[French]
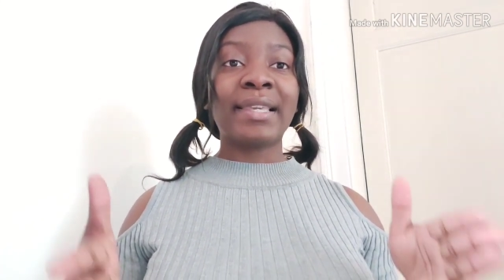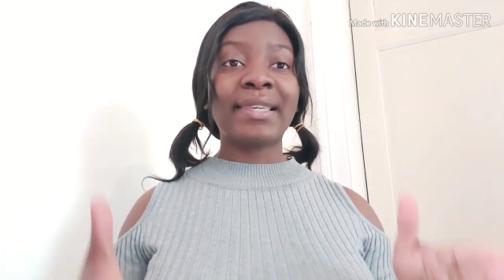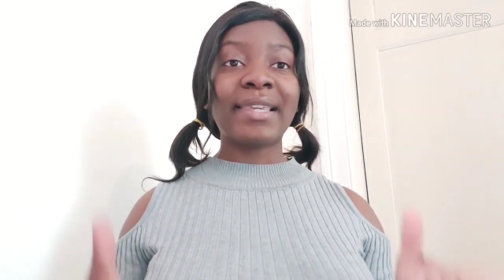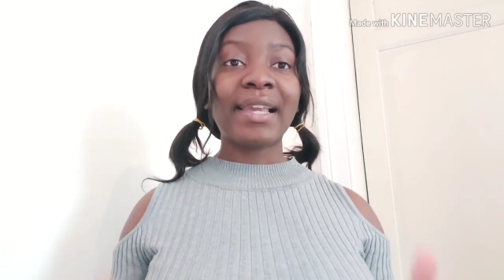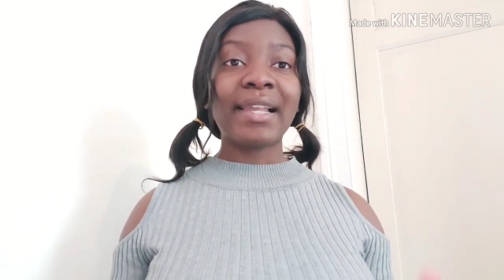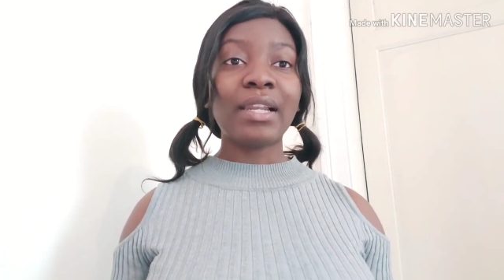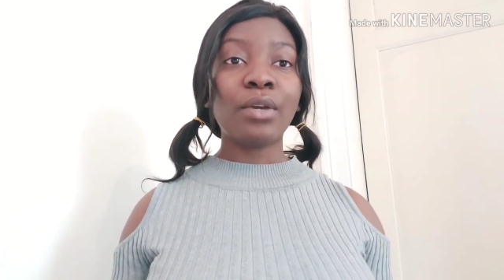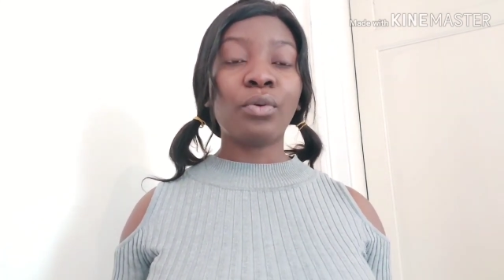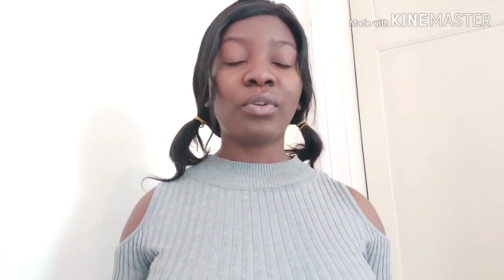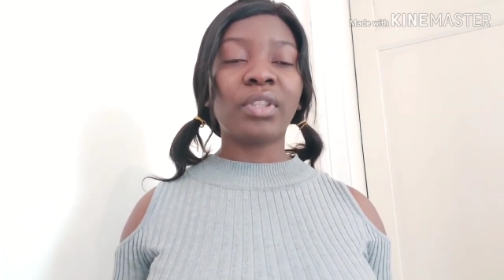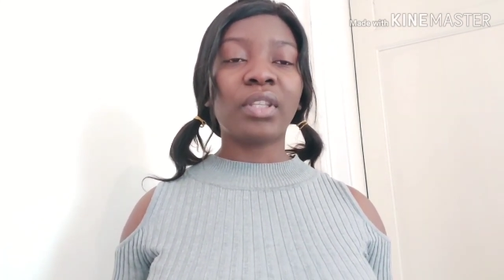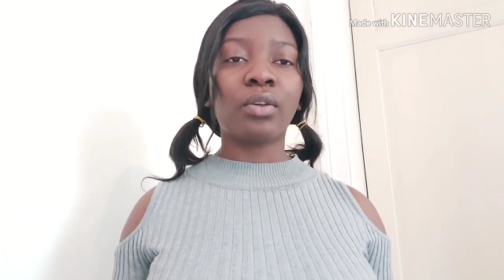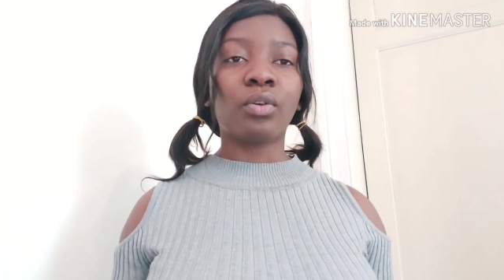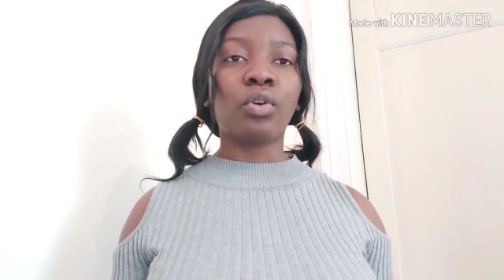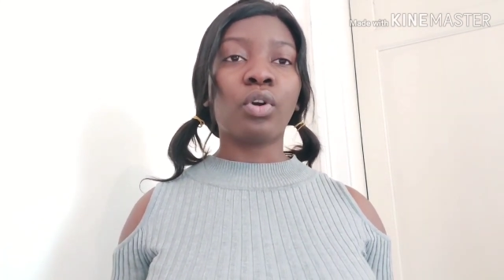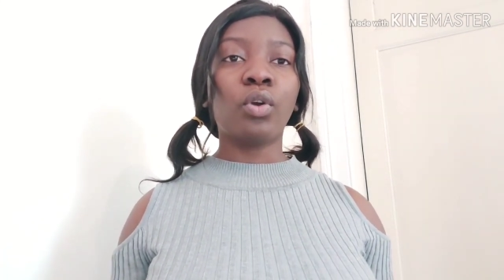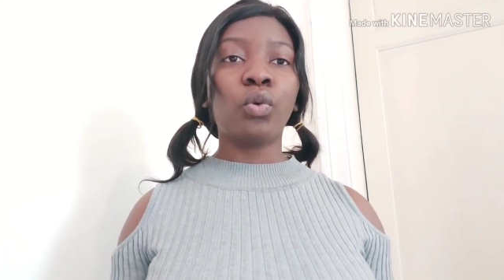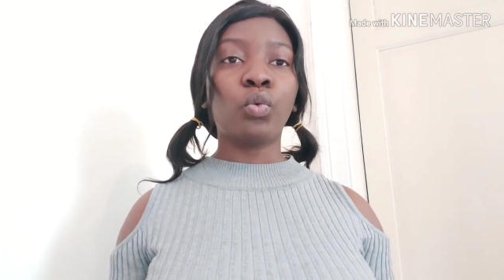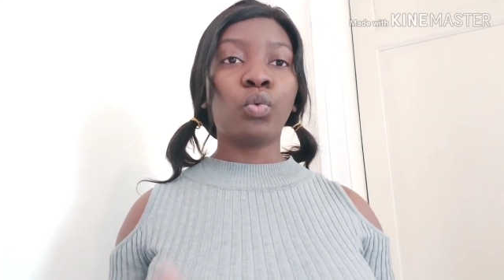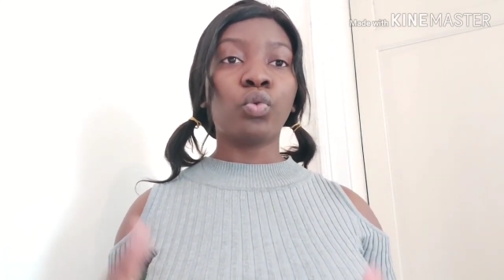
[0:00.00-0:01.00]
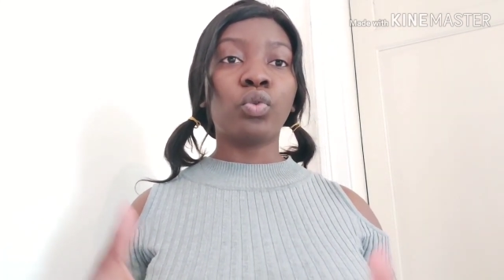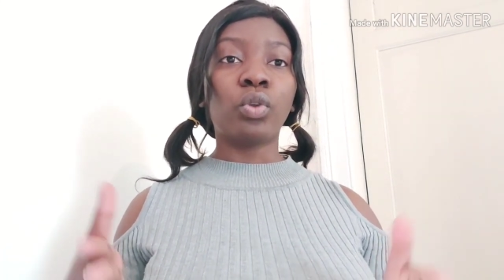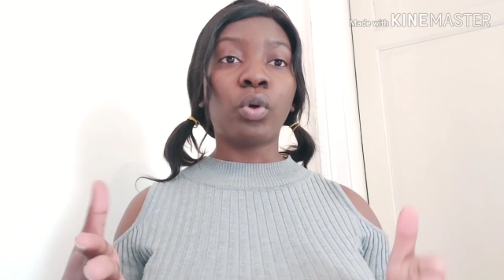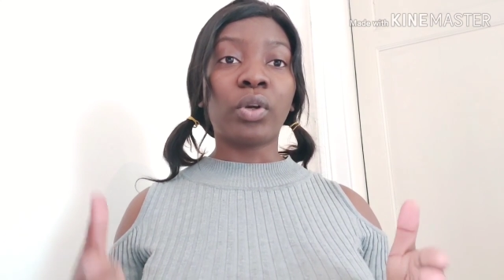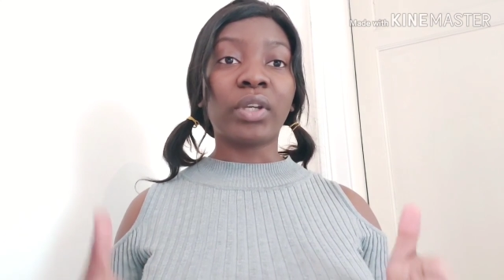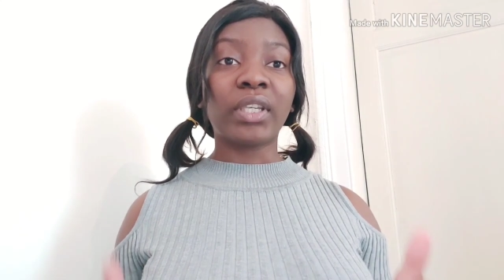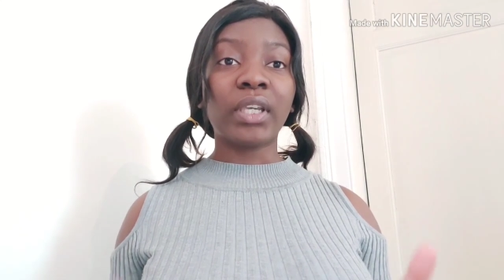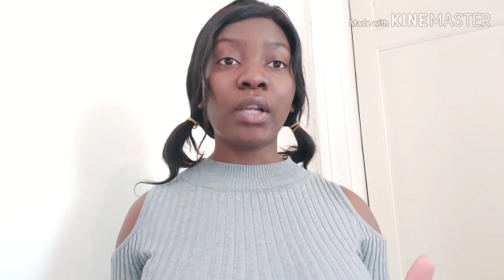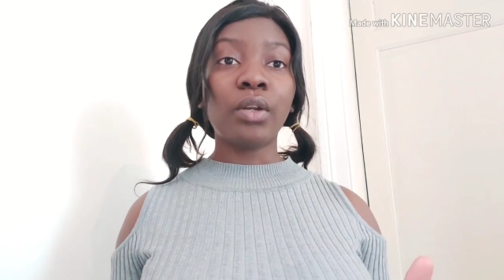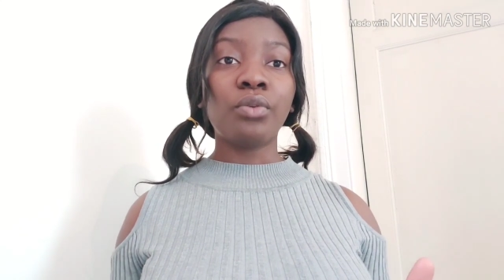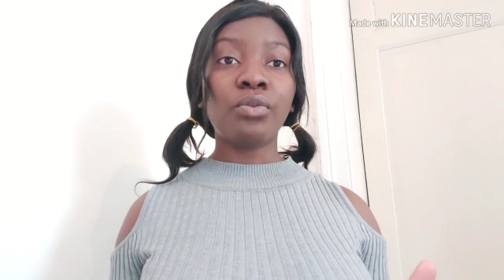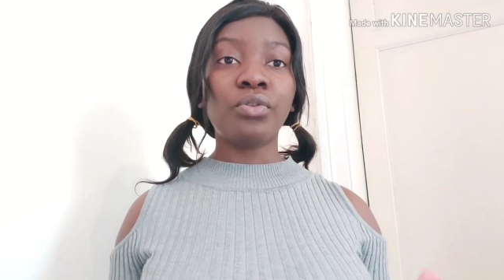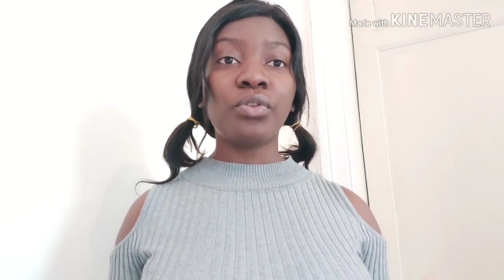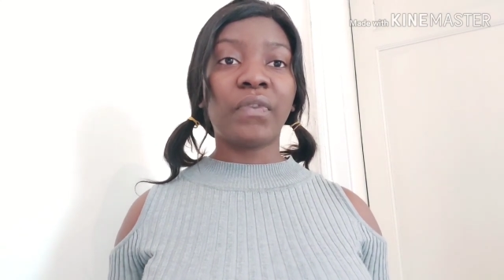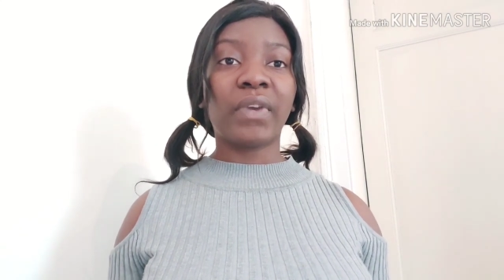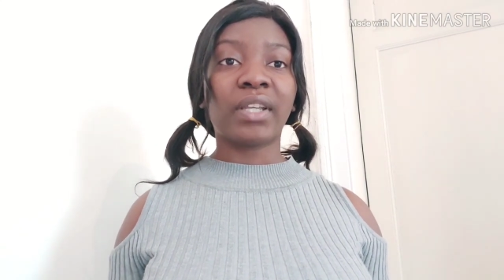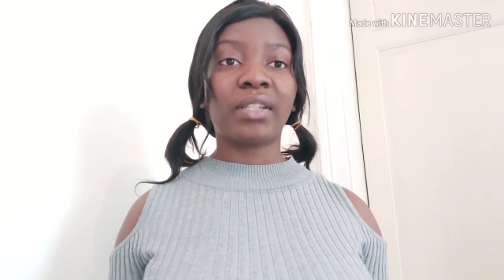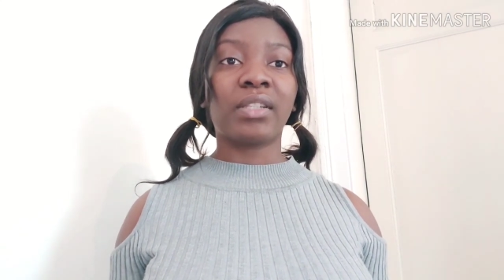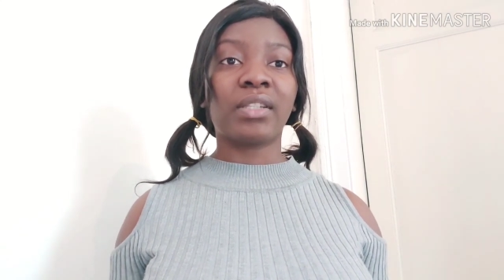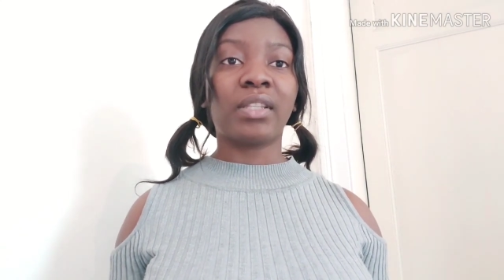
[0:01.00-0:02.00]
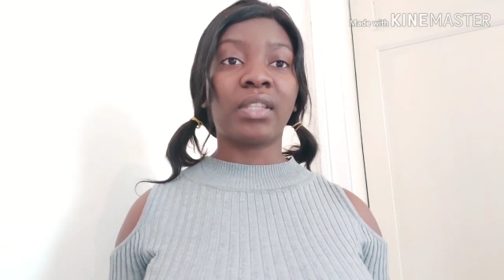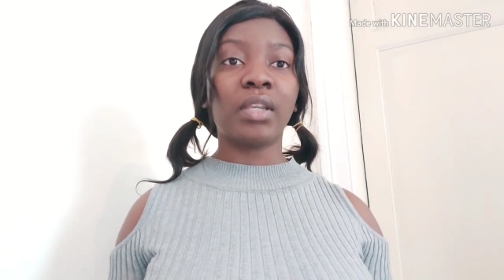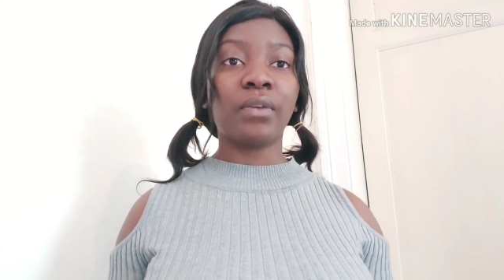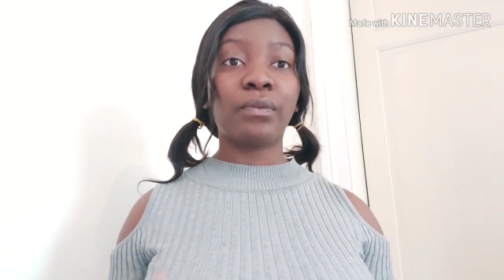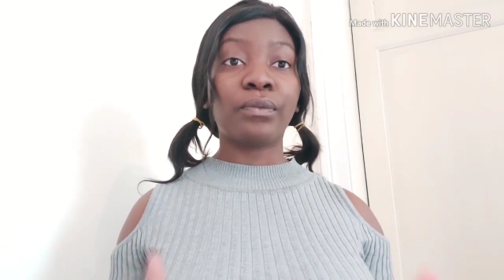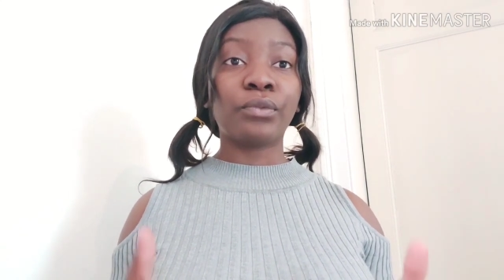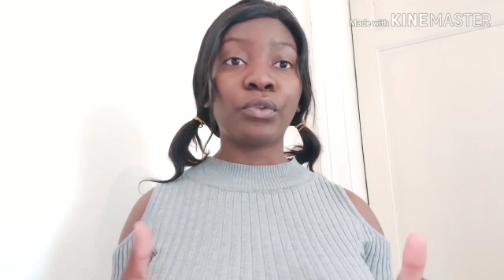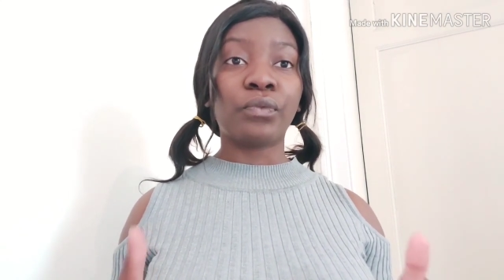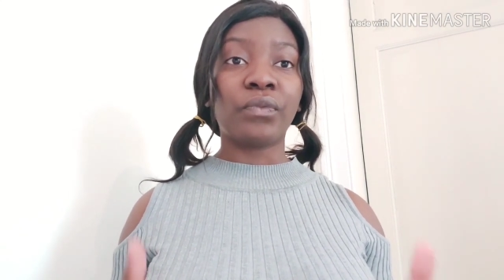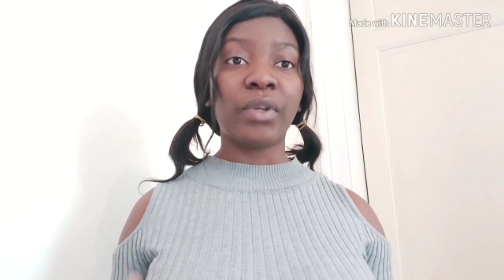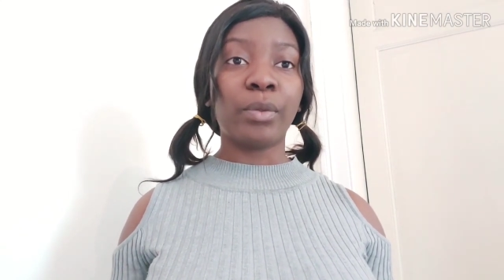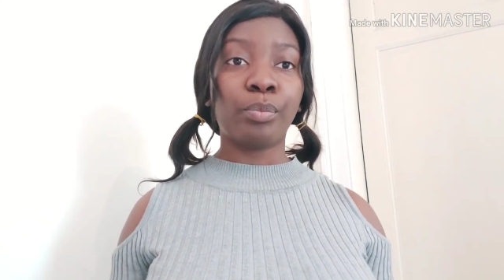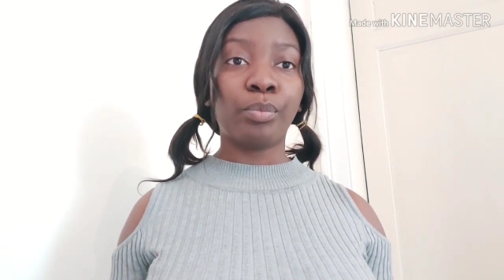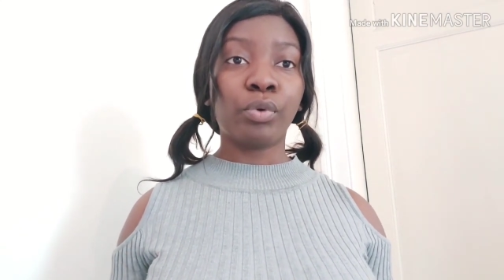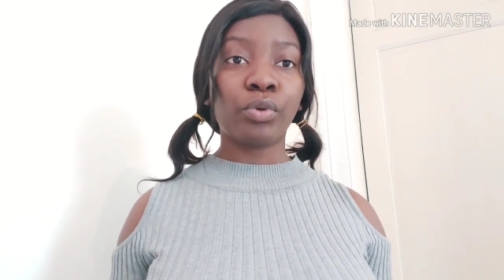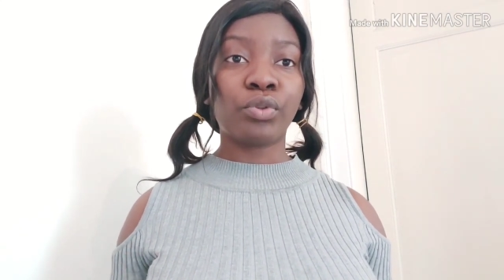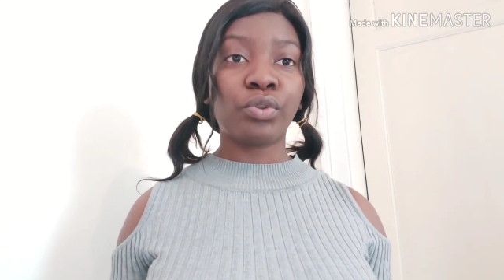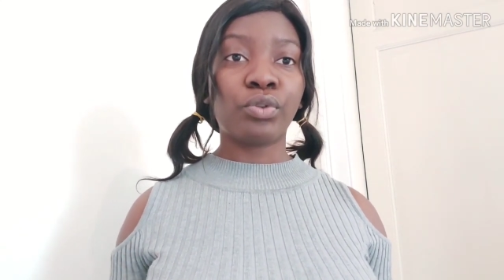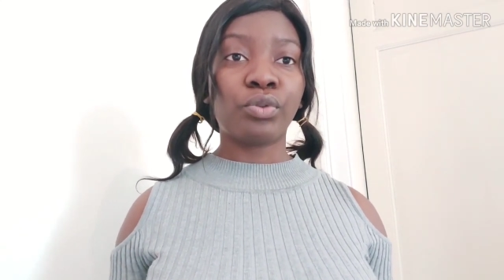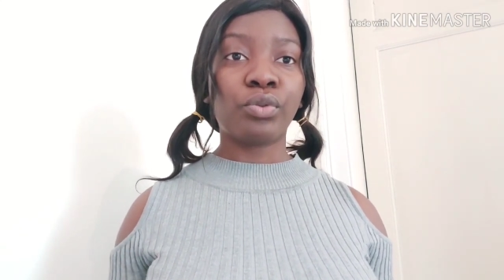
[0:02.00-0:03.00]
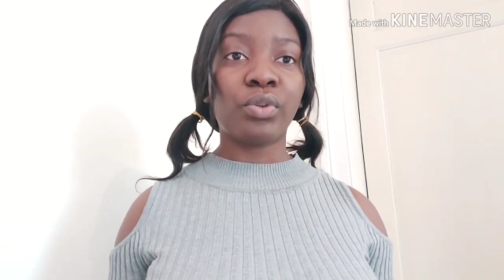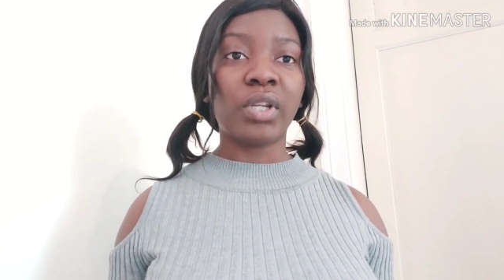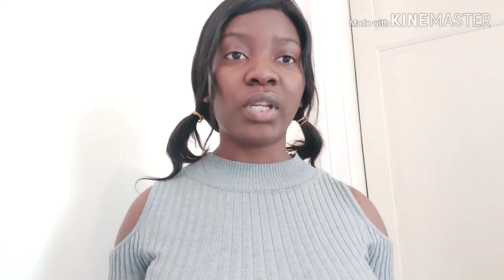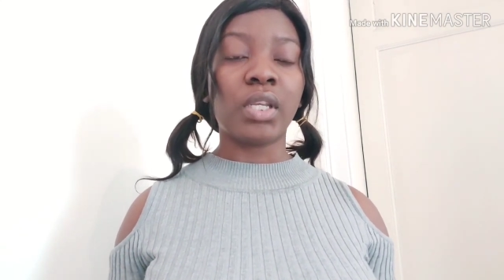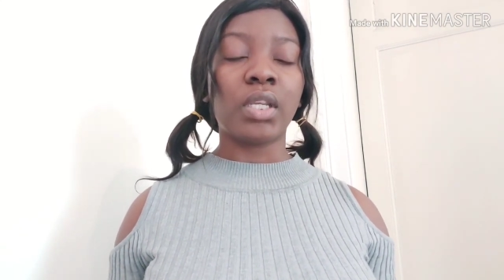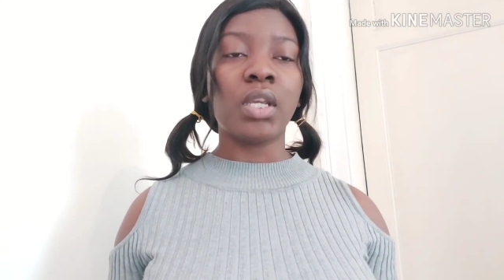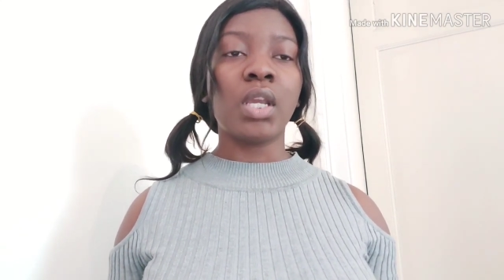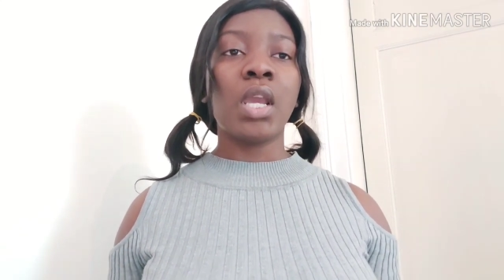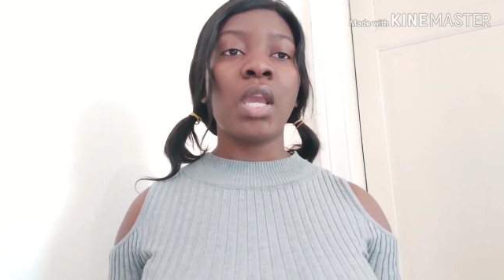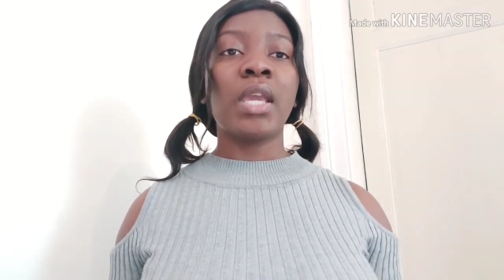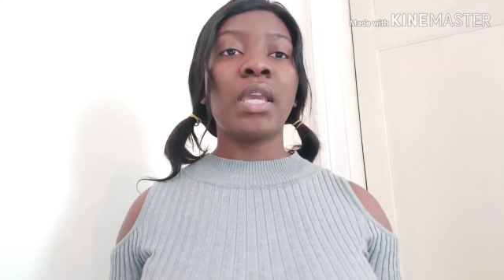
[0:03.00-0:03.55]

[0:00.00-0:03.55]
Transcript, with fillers: quelle haute école ou dans quelle université vous devez postuler.